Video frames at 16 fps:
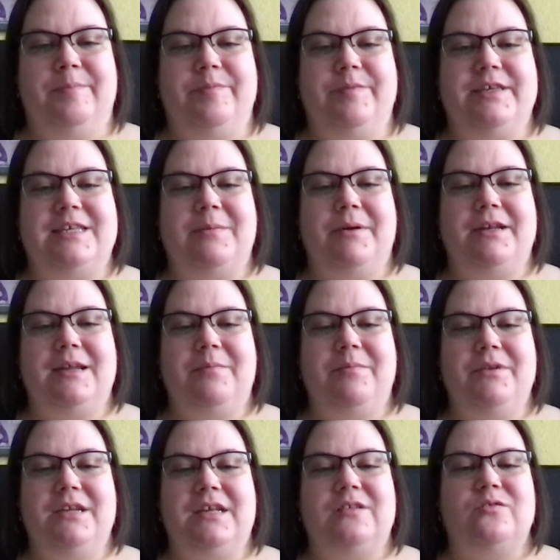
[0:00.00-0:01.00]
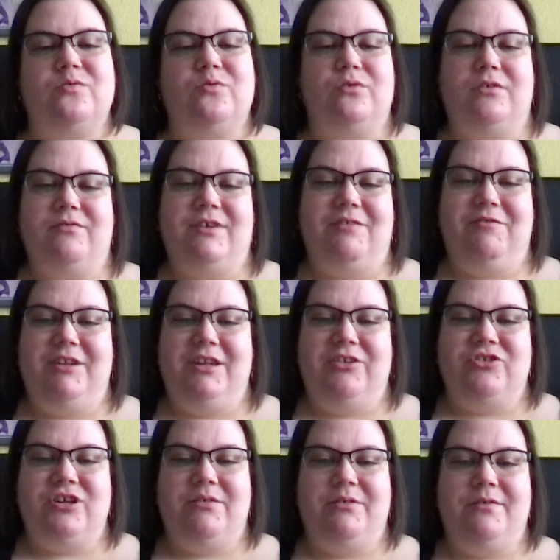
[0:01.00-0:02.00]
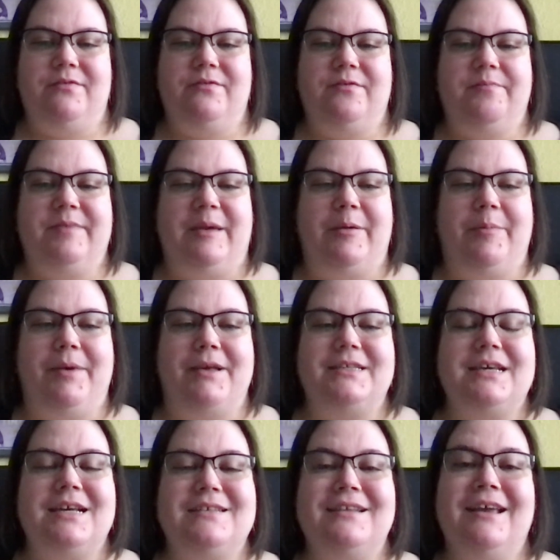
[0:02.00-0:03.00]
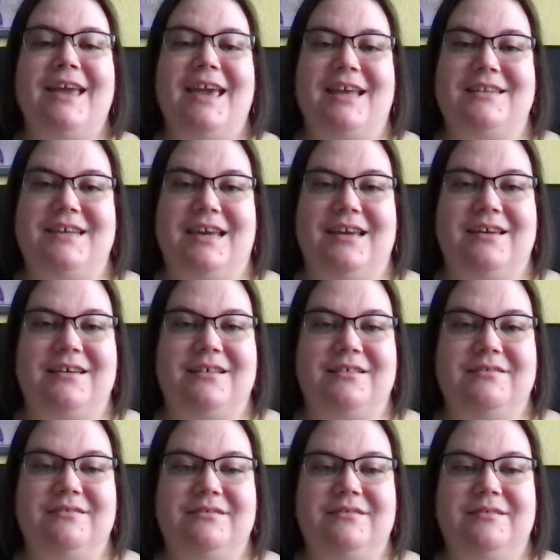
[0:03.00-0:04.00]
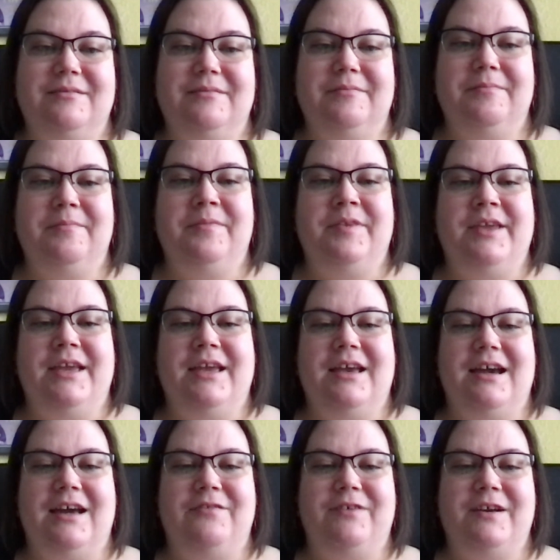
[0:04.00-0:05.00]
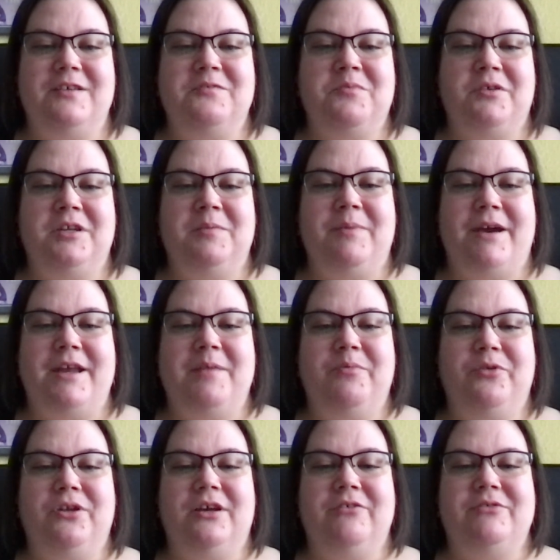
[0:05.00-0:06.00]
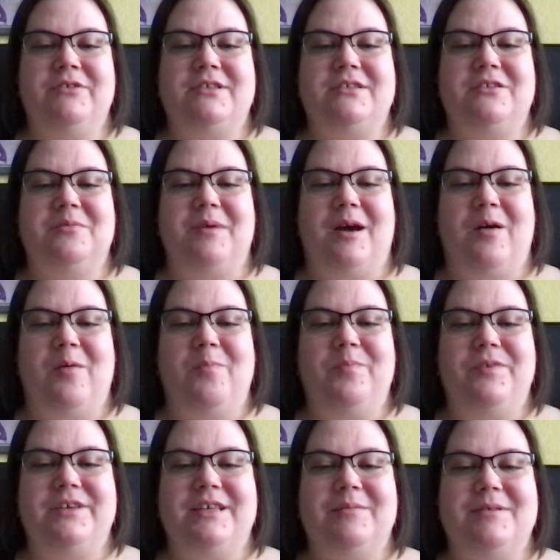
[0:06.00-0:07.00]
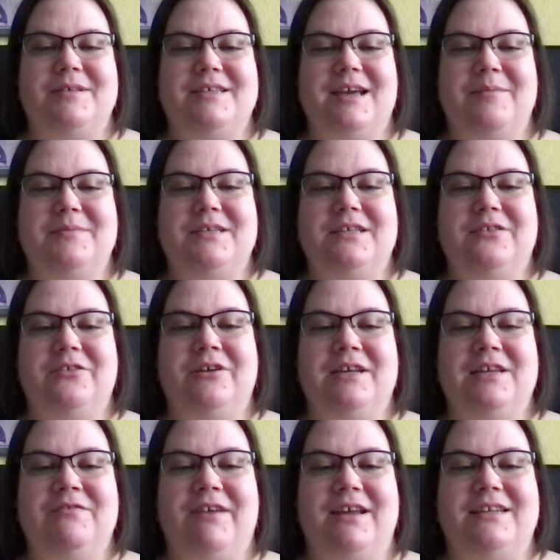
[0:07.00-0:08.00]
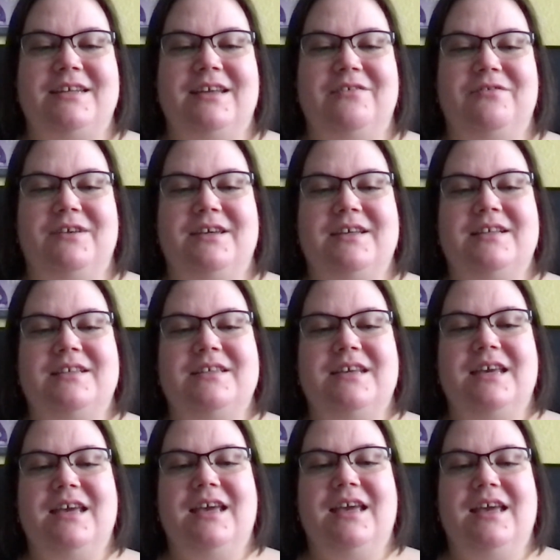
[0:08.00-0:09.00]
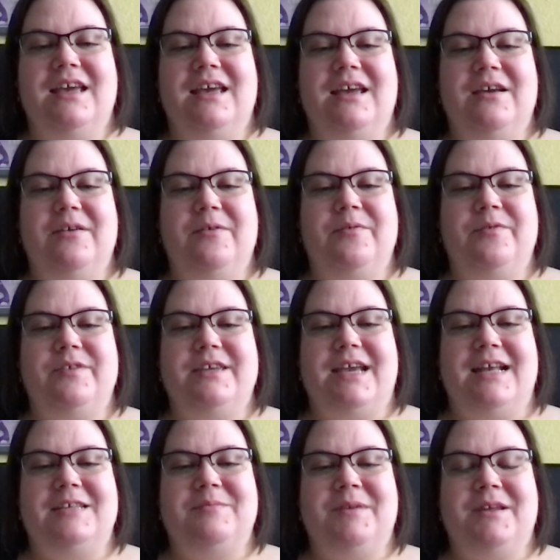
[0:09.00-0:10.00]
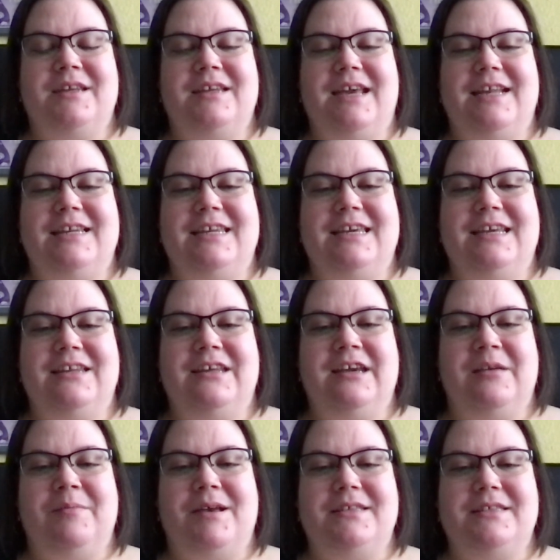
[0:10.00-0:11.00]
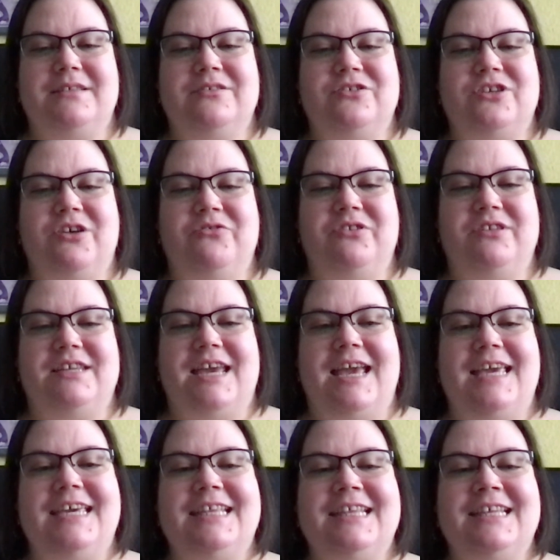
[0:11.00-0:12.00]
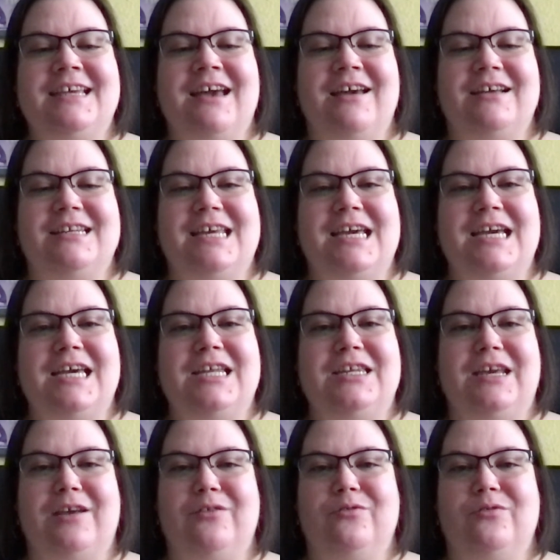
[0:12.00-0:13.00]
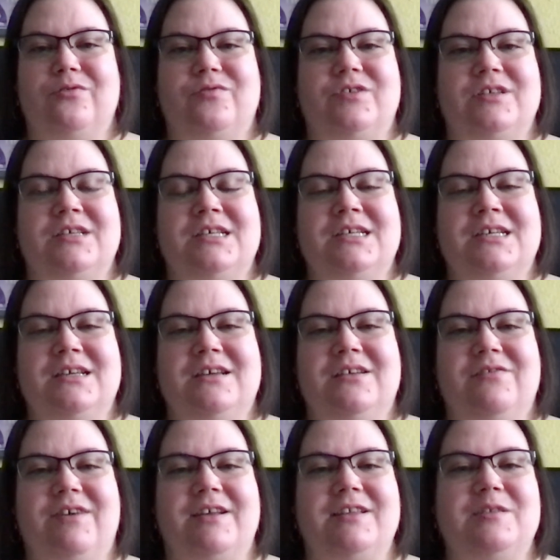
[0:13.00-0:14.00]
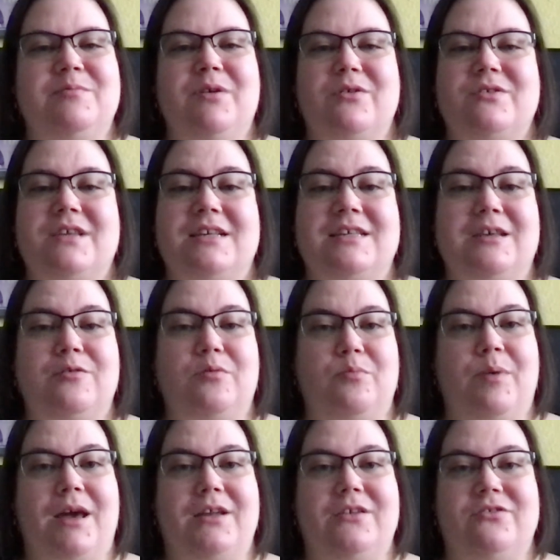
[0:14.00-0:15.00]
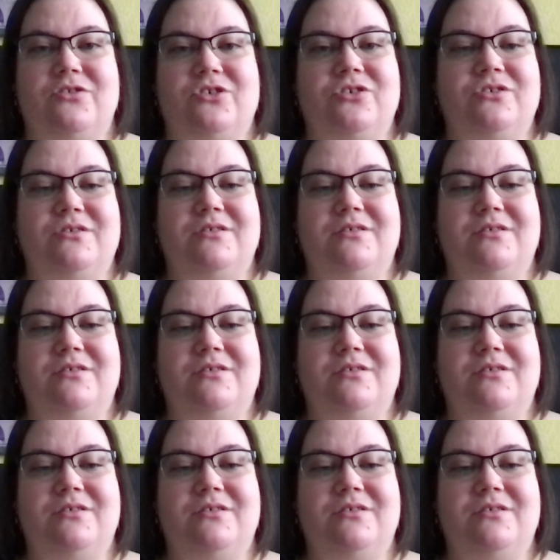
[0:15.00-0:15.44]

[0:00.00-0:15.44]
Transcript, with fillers: Dieser Band hat mir nicht so gut gefallen wie der Sheriff, aber besser als der Caretaker. Anfangs mochte ich beide Protagonisten überhaupt nicht, aber sie haben sich deutlich weiterentwickelt. Und als man endlich hinter ihre Masken schauen und die echten Charaktere entdecken durfte, waren sie mir auch sehr, sehr sympathisch.